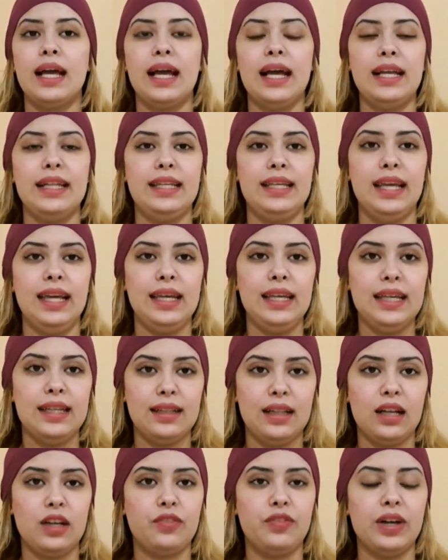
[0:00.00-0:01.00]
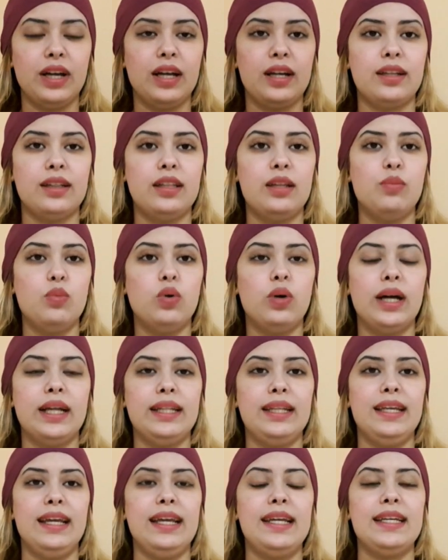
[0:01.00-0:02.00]
غادي يحيد لك فقر الدم
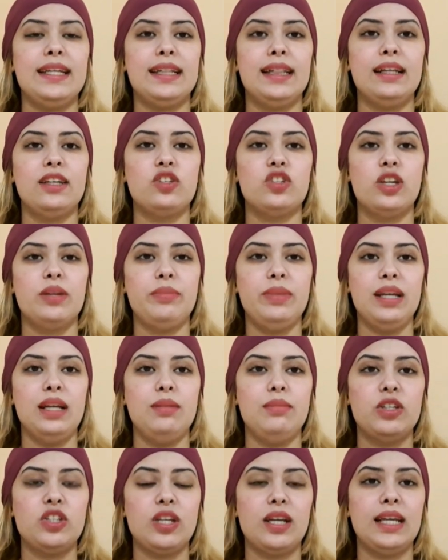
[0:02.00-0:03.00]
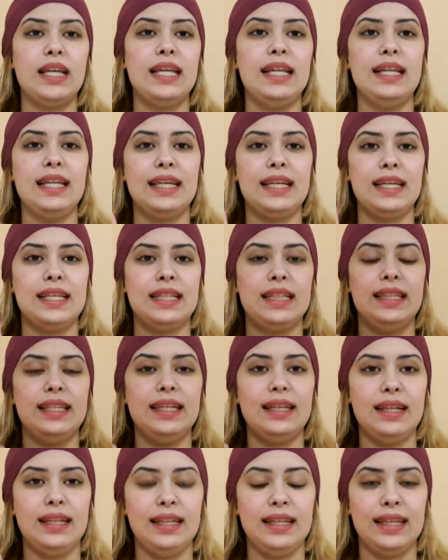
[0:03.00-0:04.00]
وغادي يحيد لك جميع المشاكل اللي
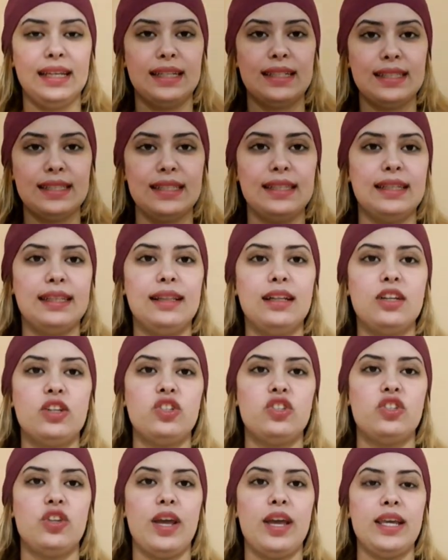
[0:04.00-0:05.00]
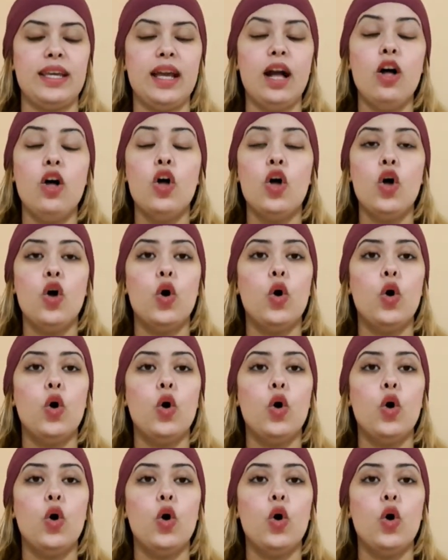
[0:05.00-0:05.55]
كدير اللي كتسد لك الشهيه